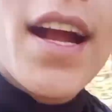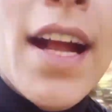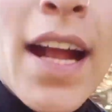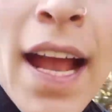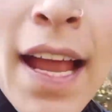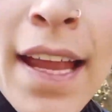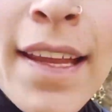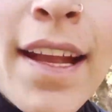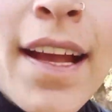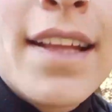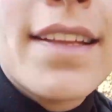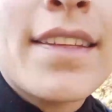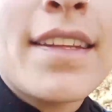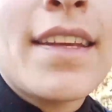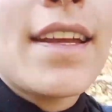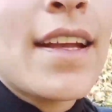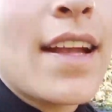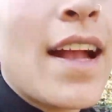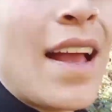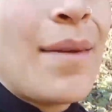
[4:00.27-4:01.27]
गाय
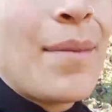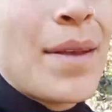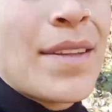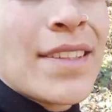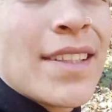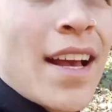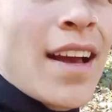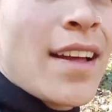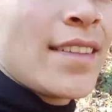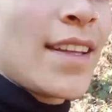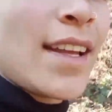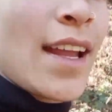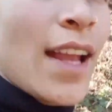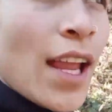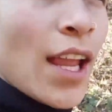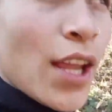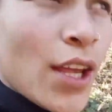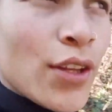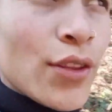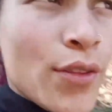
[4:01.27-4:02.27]
खाती है गाय भैंस खाते
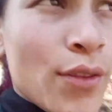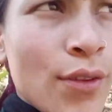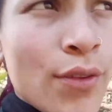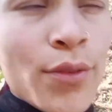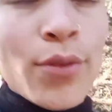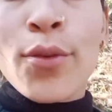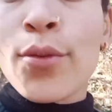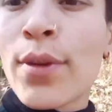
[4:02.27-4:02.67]
हैं तो